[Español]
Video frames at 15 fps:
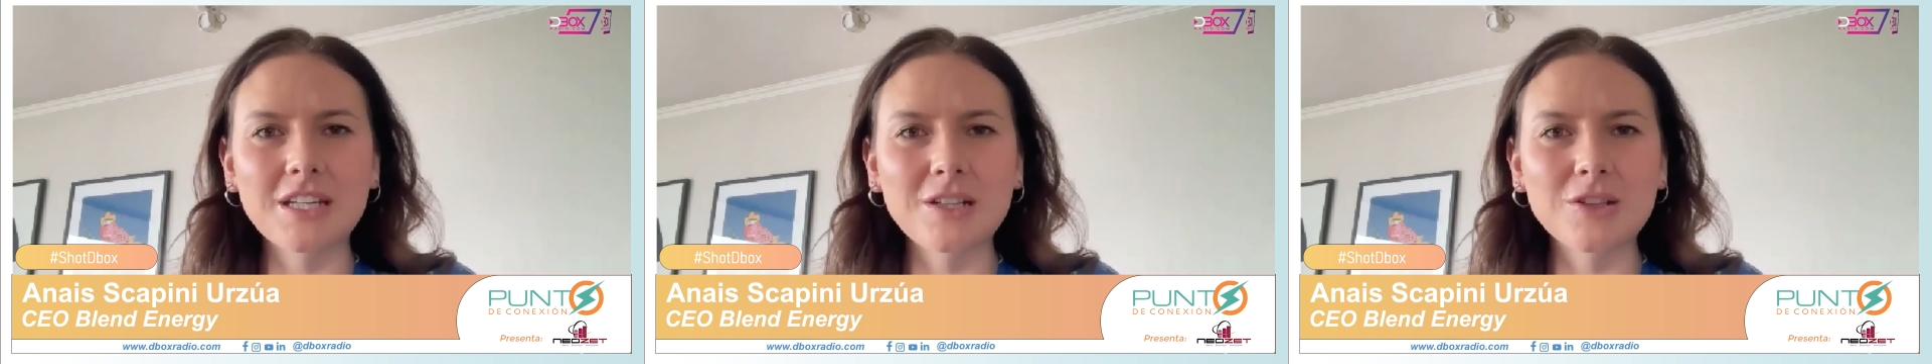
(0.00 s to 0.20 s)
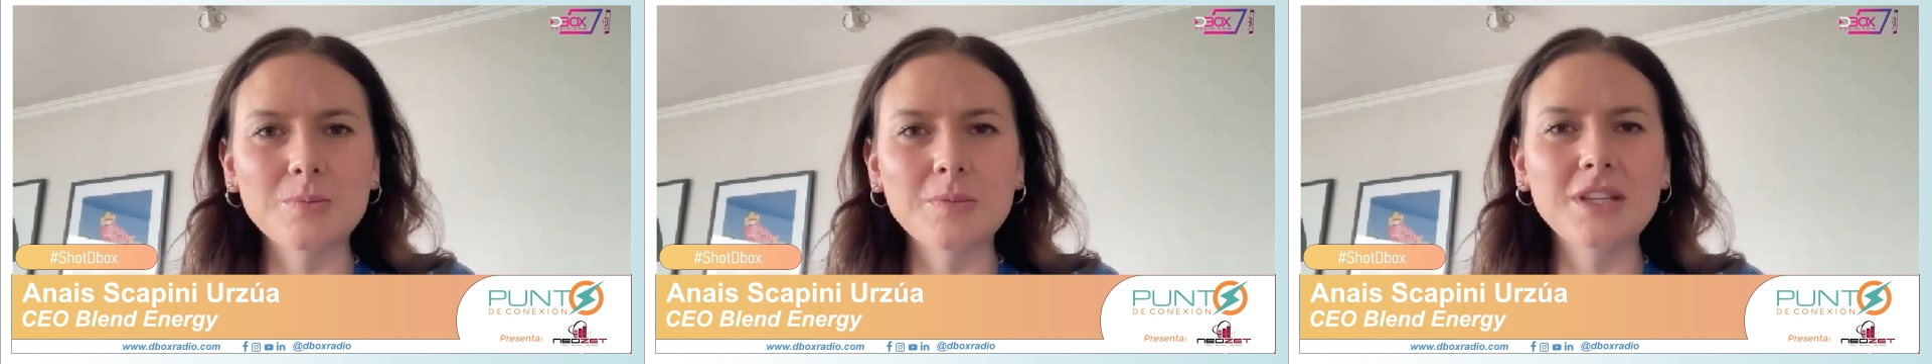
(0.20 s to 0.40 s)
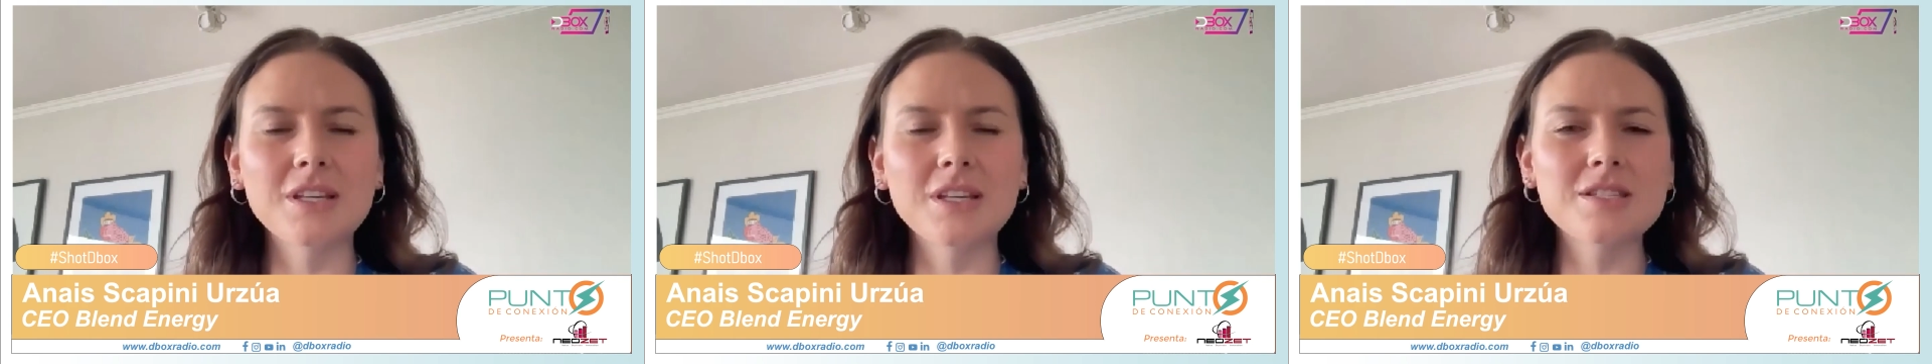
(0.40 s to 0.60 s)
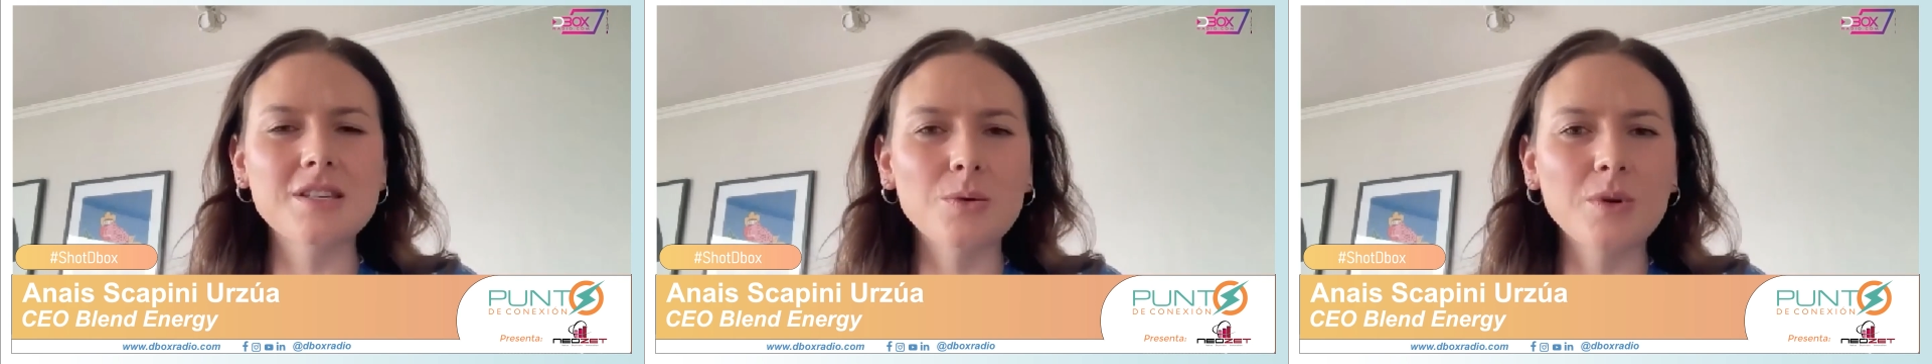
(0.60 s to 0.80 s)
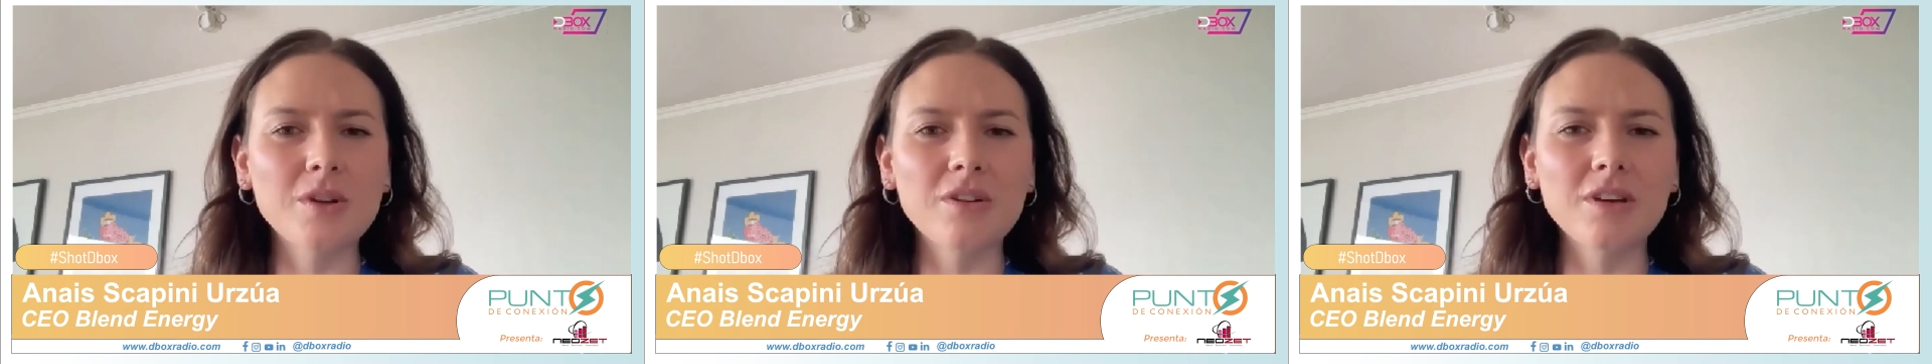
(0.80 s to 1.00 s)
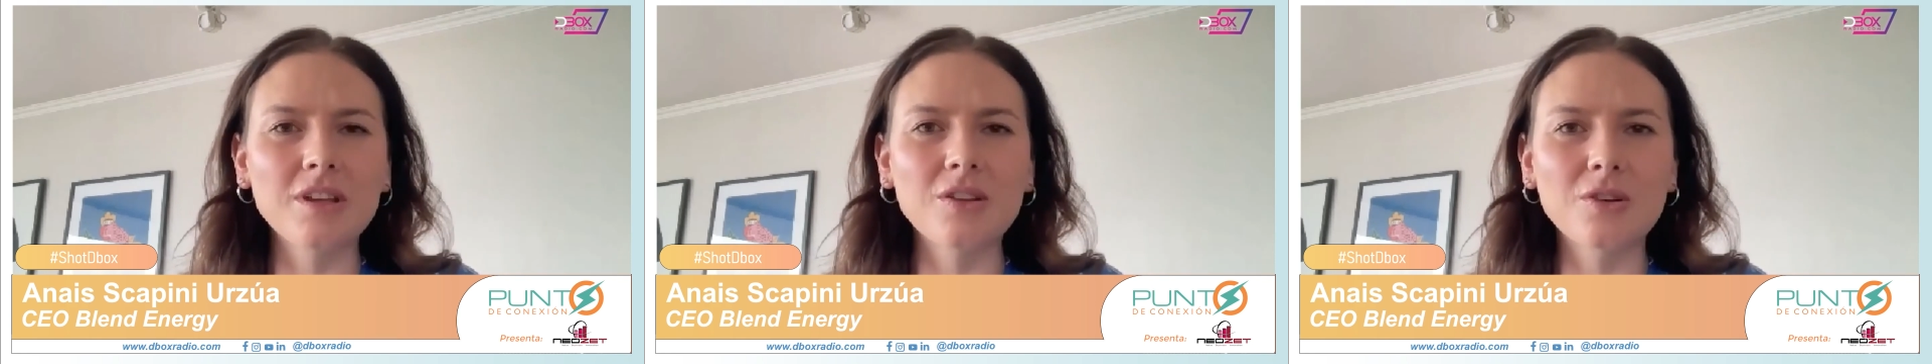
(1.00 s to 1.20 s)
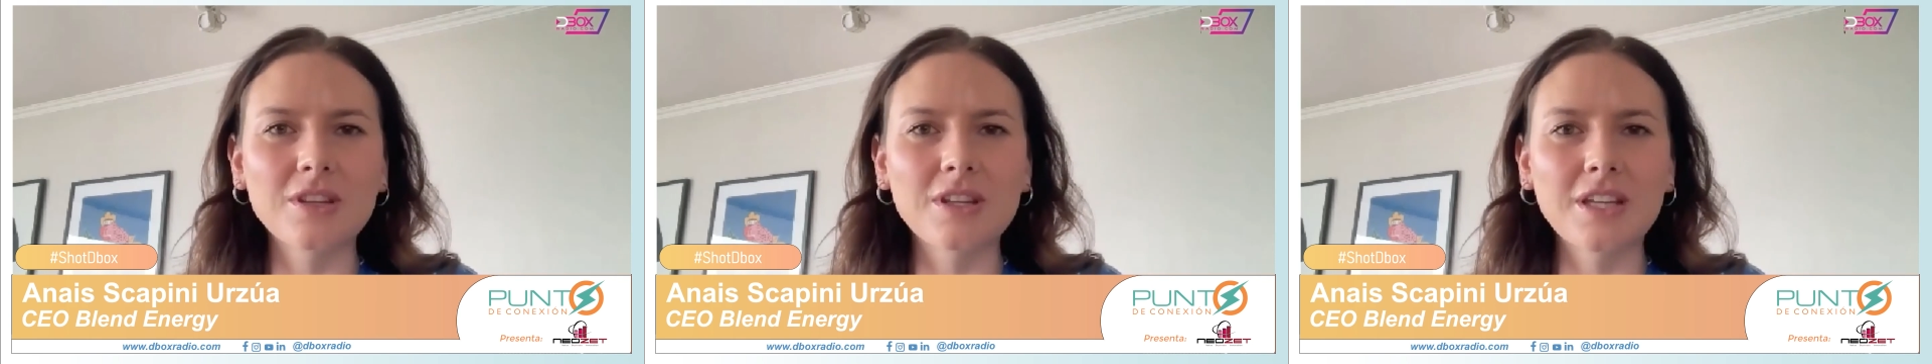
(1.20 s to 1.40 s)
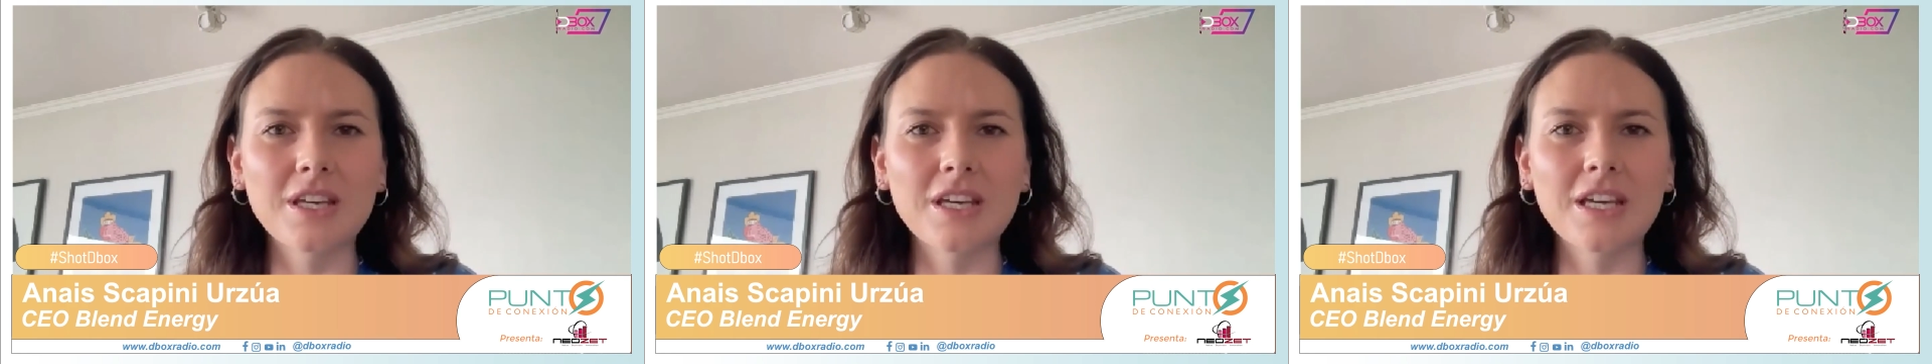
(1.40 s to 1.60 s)
en el 2019,
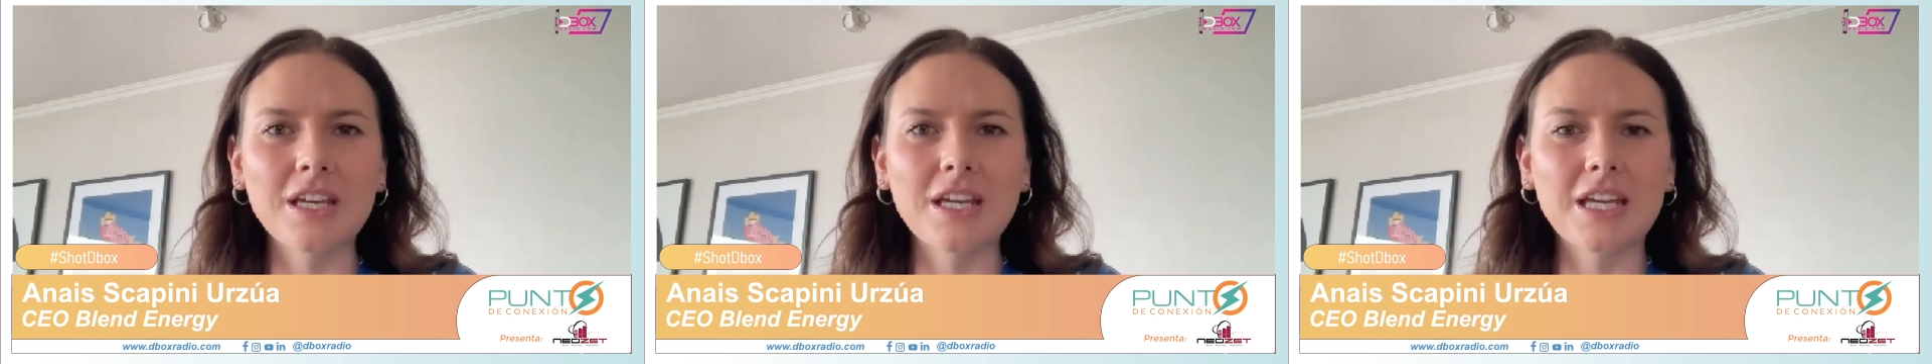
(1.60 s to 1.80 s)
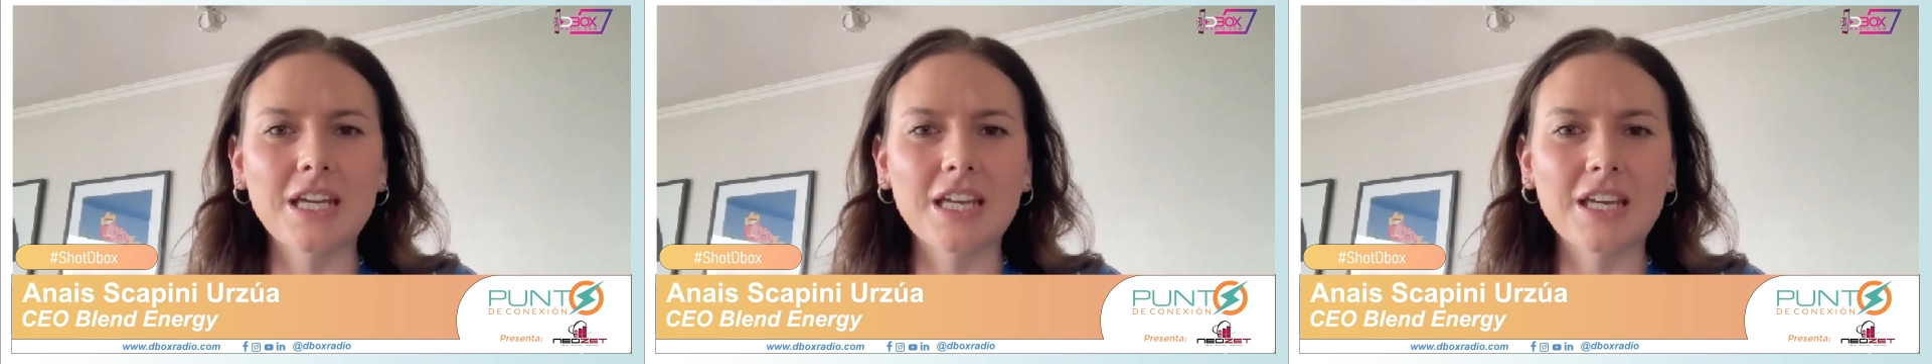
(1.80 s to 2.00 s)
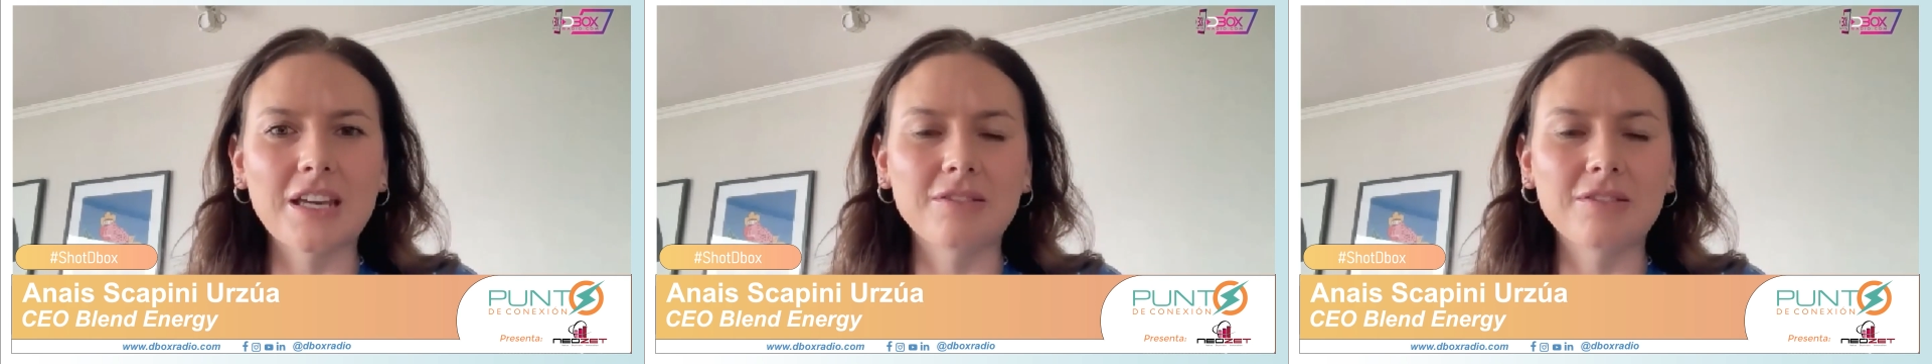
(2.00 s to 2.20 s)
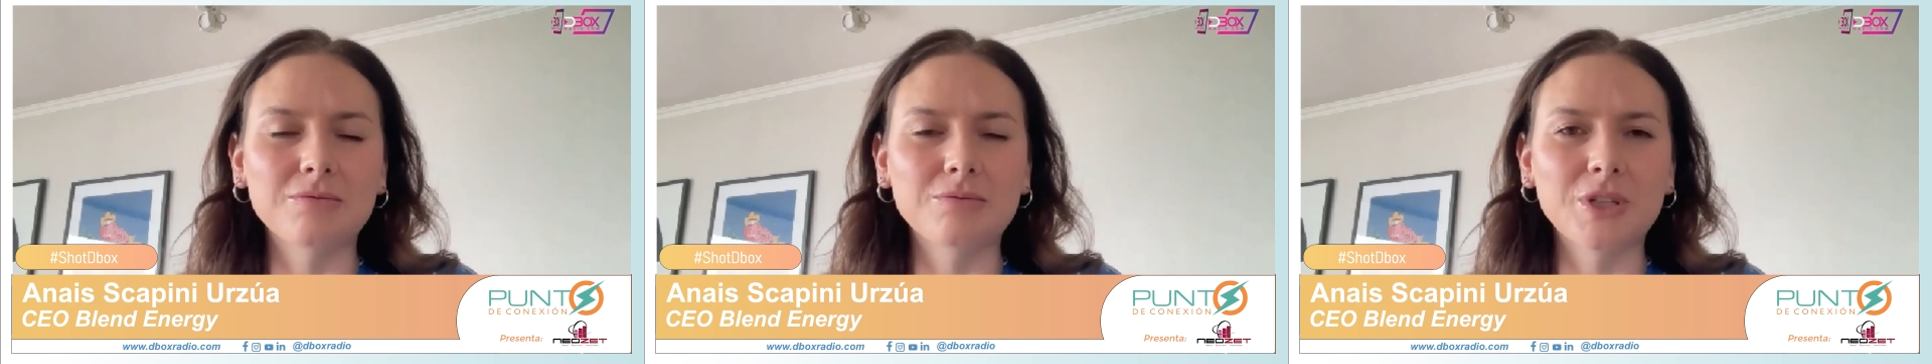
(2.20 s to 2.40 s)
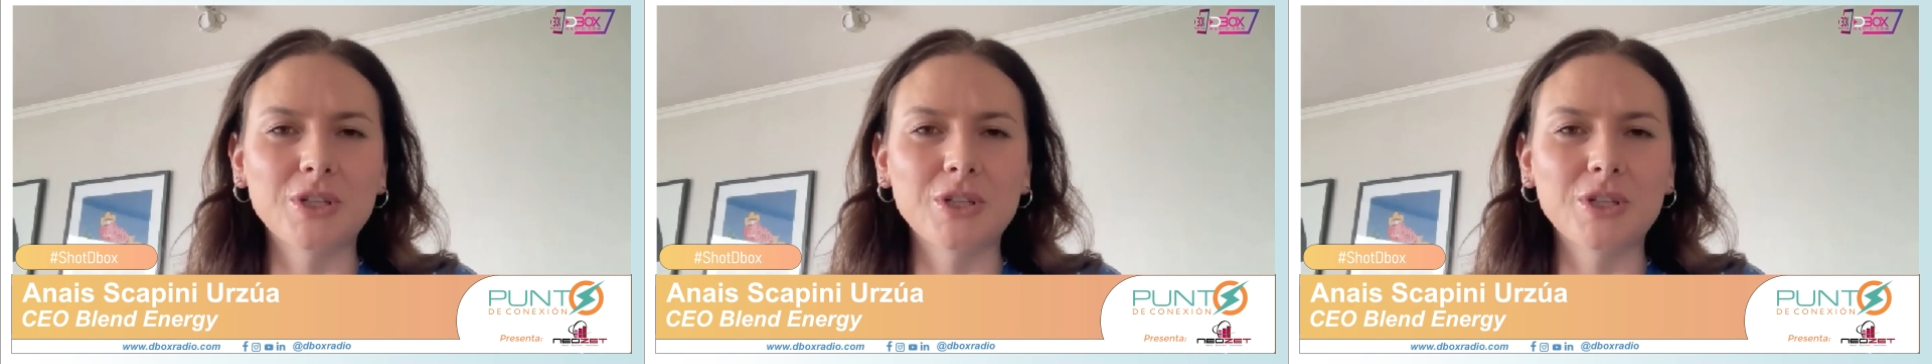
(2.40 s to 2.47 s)
donde, eh,